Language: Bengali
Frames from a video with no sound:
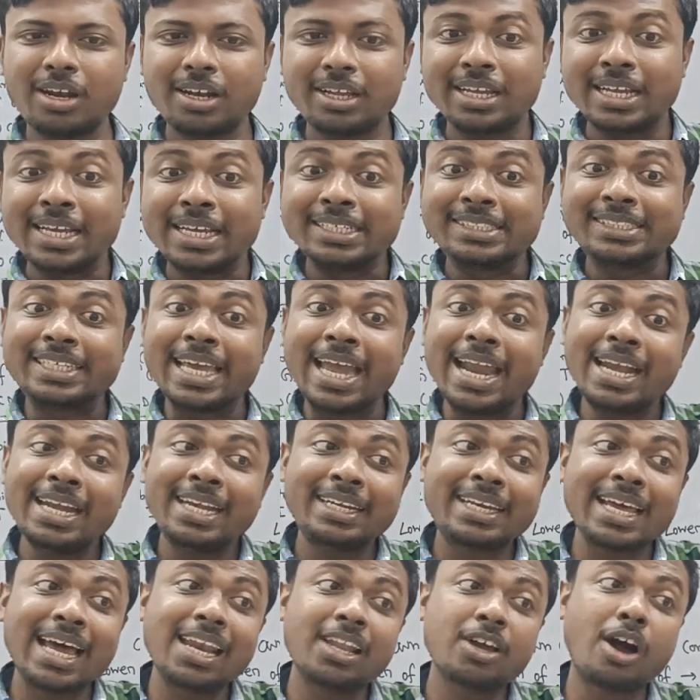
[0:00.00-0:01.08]
বল
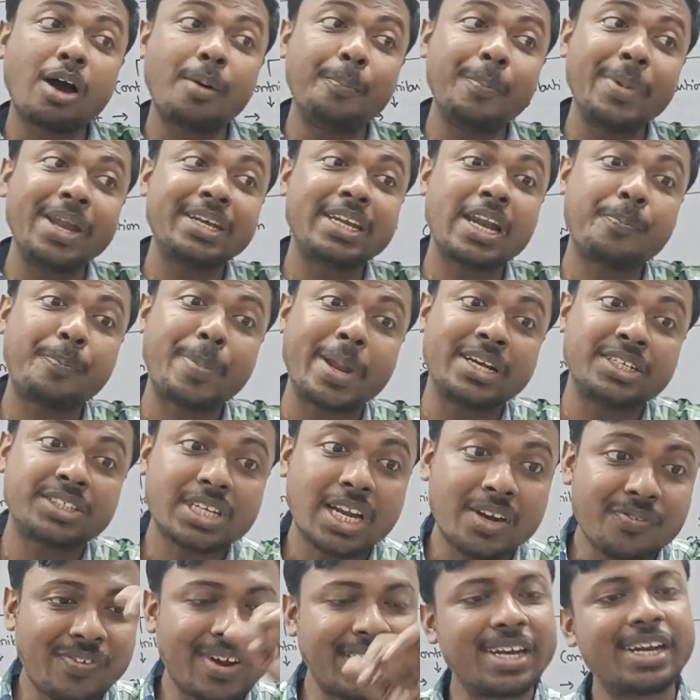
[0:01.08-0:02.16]
সেন্ট্রাল গভর্নমেন্টের
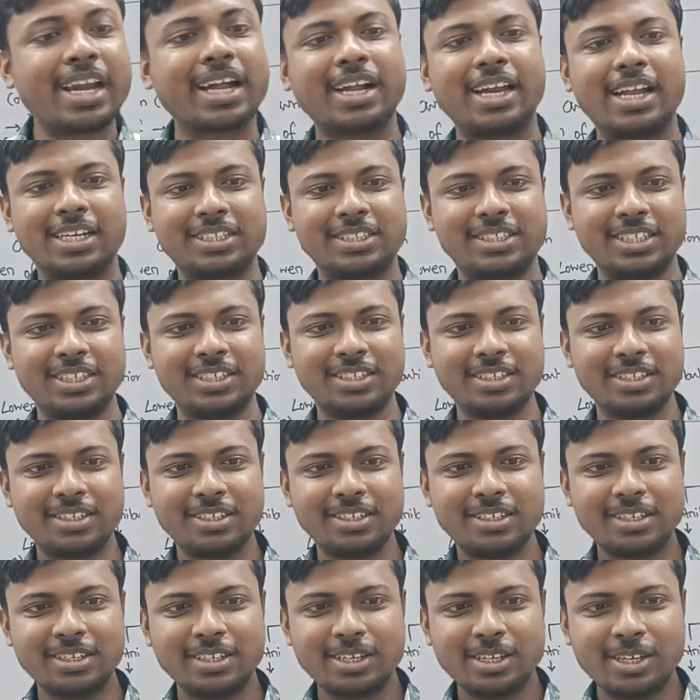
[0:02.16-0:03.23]
পেনশন ফান্ডে টাকা রাখছি
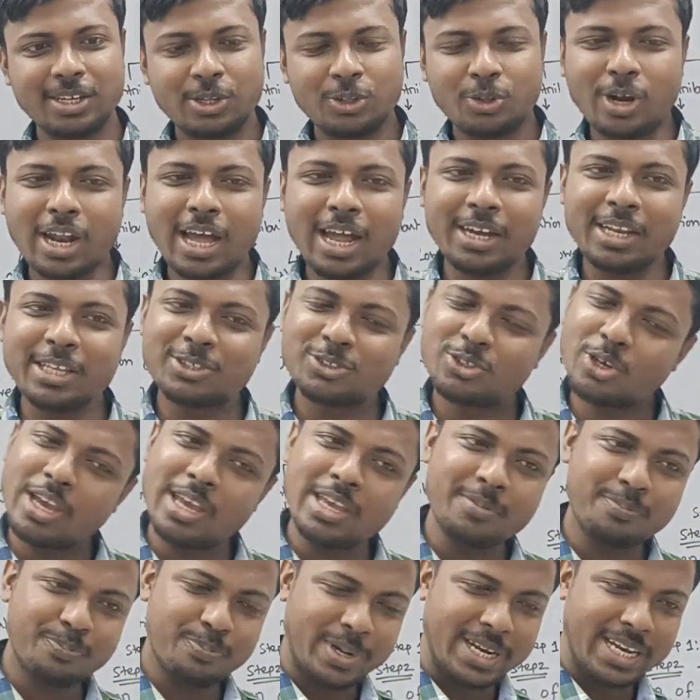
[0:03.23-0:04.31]
তোরা
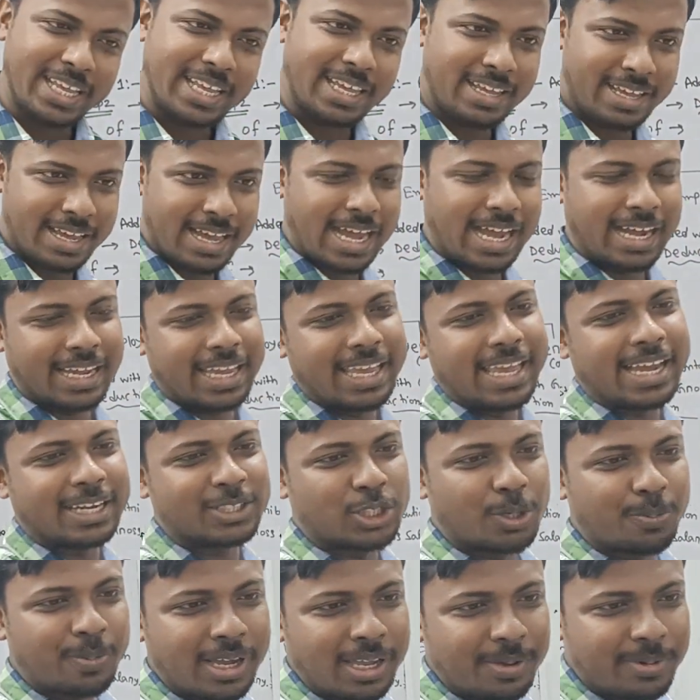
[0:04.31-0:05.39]
নিশ্চয়ই মানে আগে এক
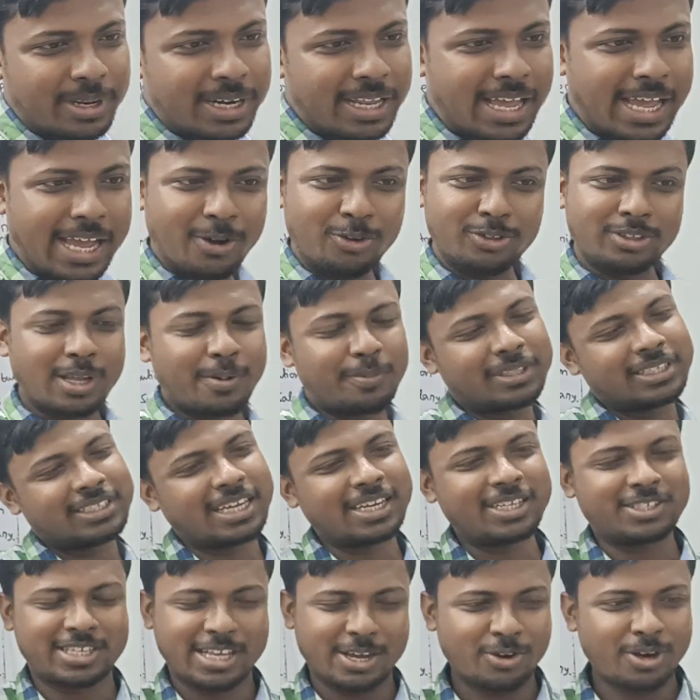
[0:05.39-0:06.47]
সময় মানে এখন তো আমাদের
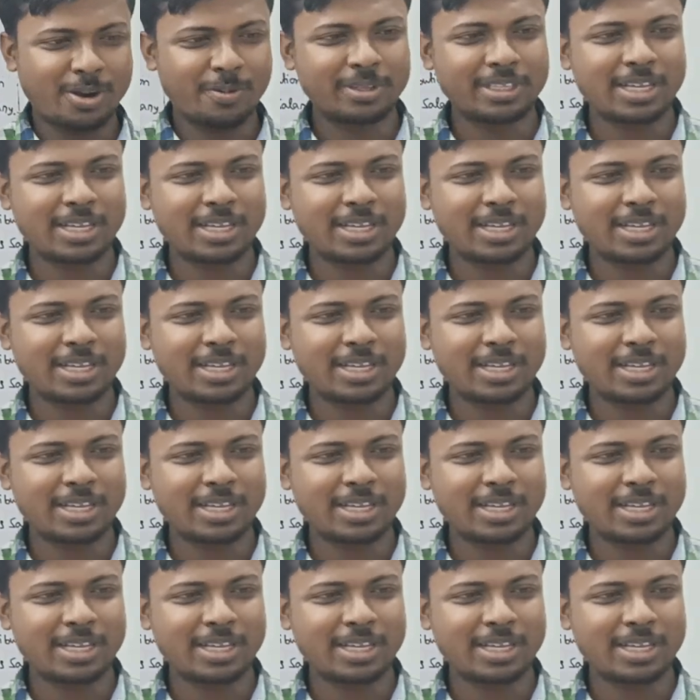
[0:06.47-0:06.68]
জানিস এখন